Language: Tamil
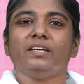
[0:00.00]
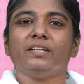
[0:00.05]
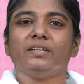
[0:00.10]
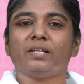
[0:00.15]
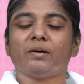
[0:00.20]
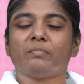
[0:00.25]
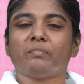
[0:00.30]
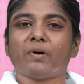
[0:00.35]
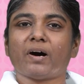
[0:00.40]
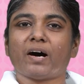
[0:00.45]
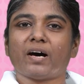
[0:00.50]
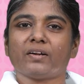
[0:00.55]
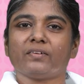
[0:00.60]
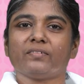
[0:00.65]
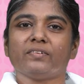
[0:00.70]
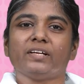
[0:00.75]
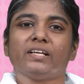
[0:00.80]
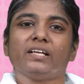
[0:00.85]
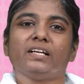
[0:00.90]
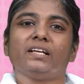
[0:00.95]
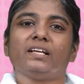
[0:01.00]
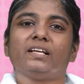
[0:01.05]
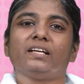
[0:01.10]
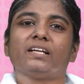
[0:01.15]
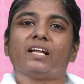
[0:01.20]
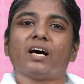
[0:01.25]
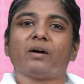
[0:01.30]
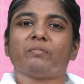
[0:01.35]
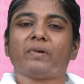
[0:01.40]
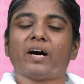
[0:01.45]
இந்த பார்வையில்
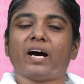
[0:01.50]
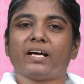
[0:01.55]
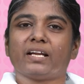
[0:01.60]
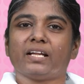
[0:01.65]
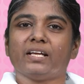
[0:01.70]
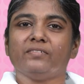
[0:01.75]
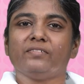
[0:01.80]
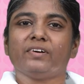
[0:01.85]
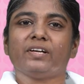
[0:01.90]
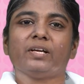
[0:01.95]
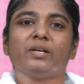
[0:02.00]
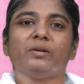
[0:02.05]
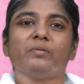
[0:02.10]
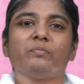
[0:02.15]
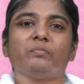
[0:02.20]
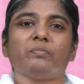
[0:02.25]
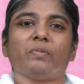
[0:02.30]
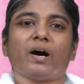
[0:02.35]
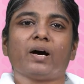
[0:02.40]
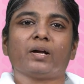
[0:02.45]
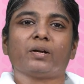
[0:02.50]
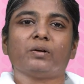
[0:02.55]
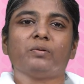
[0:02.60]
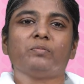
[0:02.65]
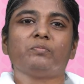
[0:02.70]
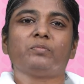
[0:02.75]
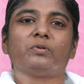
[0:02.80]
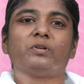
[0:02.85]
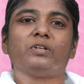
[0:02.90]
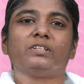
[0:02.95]
நாம் அனைவரையும்
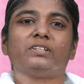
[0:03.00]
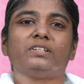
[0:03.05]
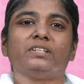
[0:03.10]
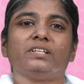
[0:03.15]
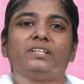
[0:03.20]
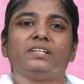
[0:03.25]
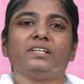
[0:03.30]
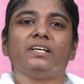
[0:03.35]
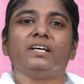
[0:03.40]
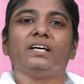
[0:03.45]
பார்க்கும் பொழுது